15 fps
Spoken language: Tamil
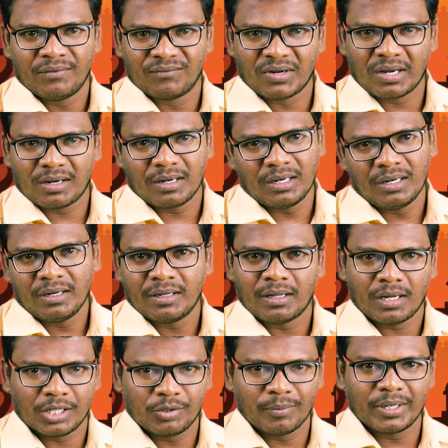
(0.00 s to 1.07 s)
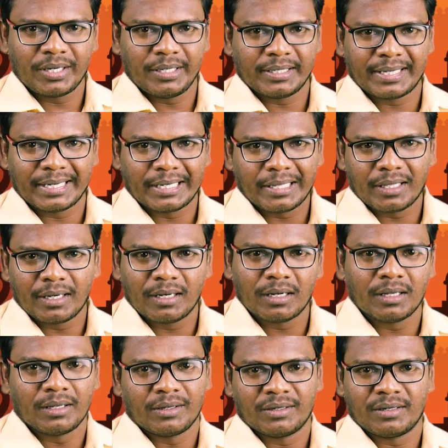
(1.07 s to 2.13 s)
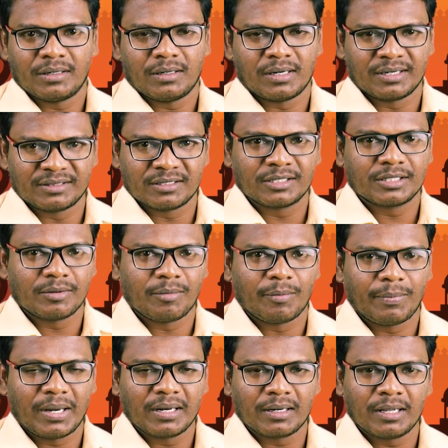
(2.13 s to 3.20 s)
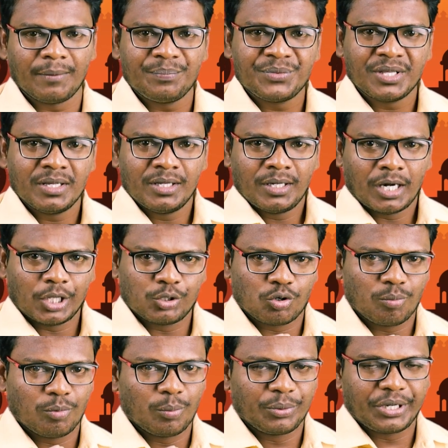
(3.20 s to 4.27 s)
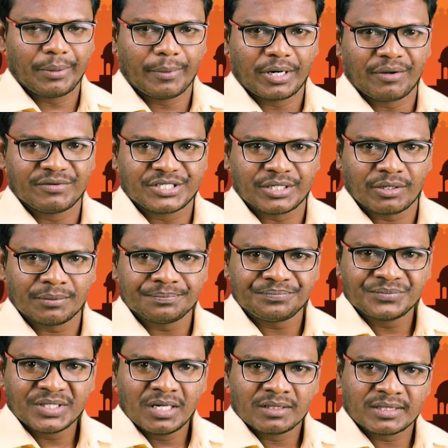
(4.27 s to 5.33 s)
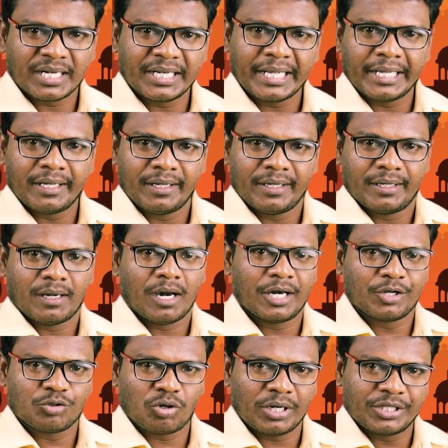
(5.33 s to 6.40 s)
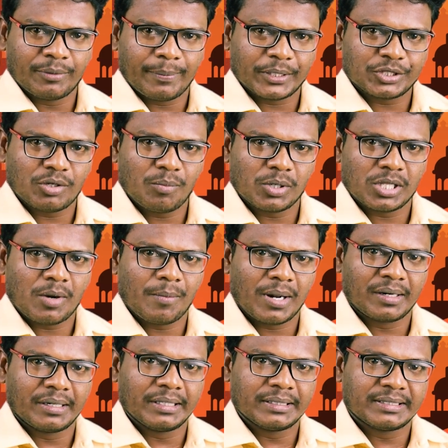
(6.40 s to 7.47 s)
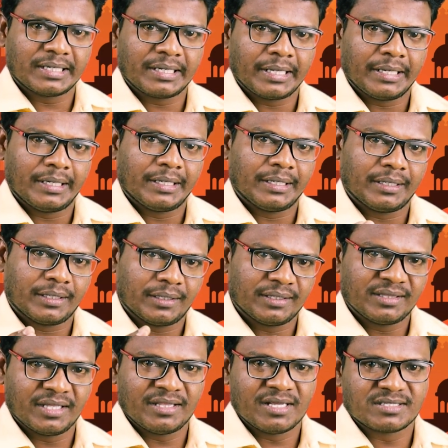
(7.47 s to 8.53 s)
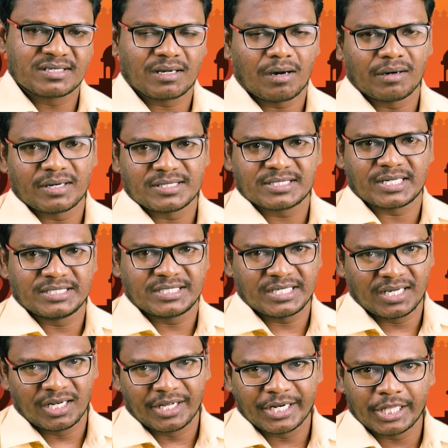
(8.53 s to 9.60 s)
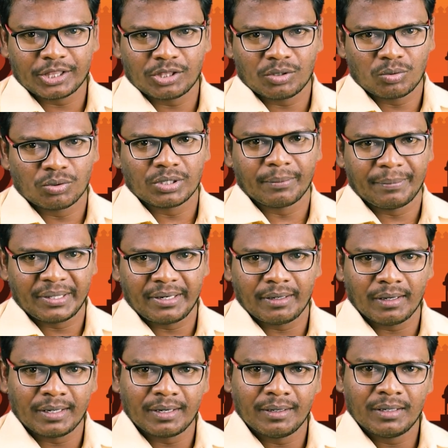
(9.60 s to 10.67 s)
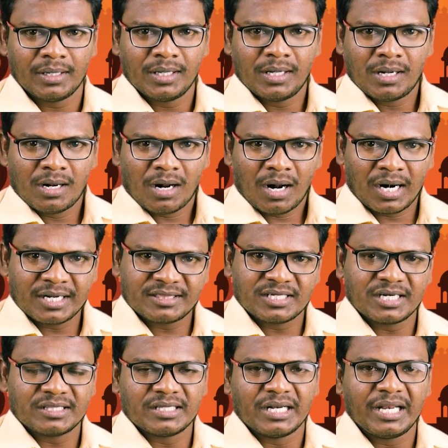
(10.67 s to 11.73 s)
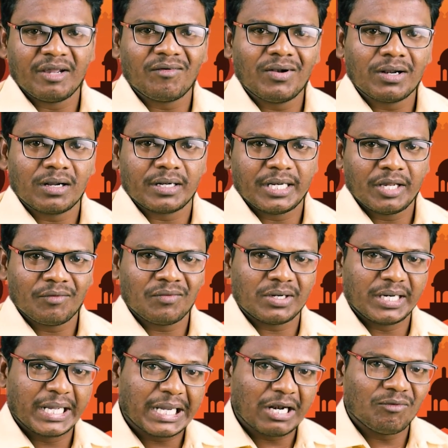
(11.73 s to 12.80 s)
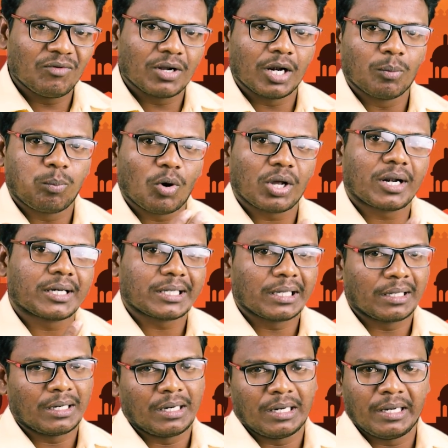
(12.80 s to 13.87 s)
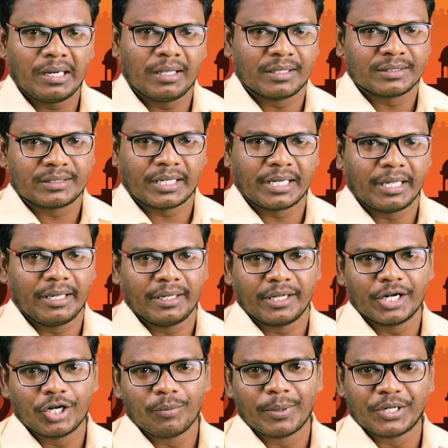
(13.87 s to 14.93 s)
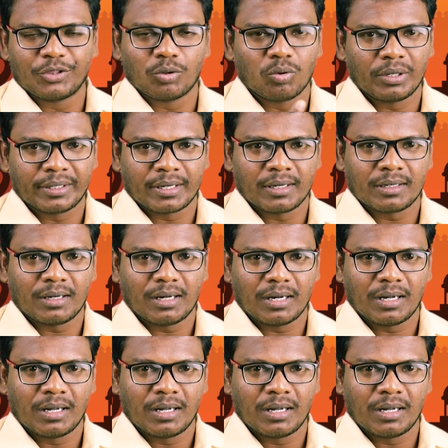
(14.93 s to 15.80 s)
வினாக்கள் அது மாதிரி கேட்டகிரியில் அடுத்தடுத்து நம்ம பார்க்கலாம் அது ரொம்ப முக்கியமான விஷயம் தன்னை ஆயிரத்தி தொள்ளாயிரத்தி பத்தொம்போதாம் ஆண்டு தன்னை இந்திய தேசிய காங்கிரஸ் கட்சியில் இணைத்து கொண்ட பெரியார் அடுத்தடுத்த நிகழ் நிகழ்வுகள் போராட்டங்களில் தன்னை ஈடுபடுத்திக் கொள்கிறார்